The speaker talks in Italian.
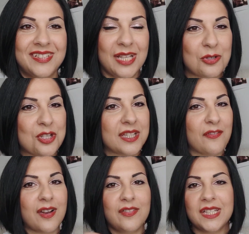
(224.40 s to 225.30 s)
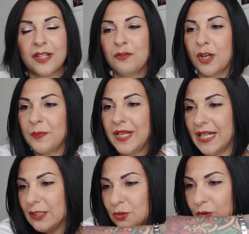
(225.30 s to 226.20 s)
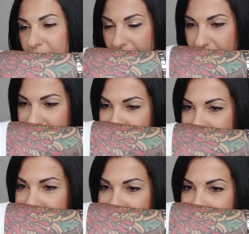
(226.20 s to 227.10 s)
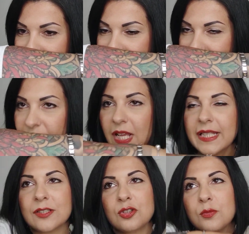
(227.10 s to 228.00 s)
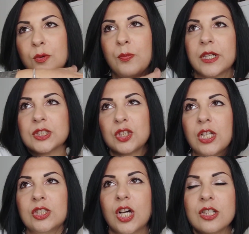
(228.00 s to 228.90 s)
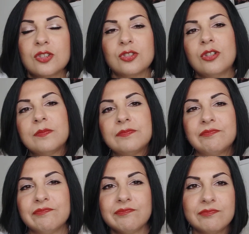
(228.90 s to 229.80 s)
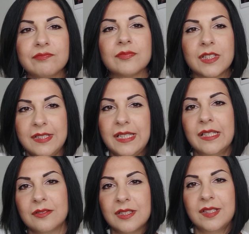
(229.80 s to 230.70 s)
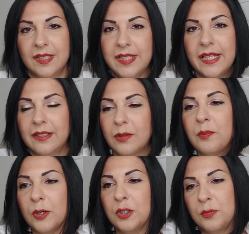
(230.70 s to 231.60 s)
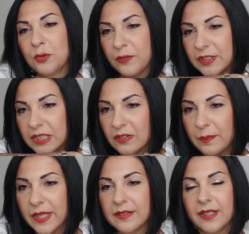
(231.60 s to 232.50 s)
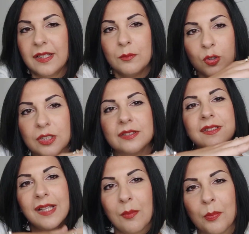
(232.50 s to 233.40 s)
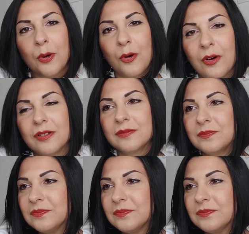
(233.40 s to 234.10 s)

se riuscite a far venire fuori bene la tonca. Adesso dopo un po' che ce l'ho addosso, sì, si sente un po' di più effettivamente, il limone sta un po'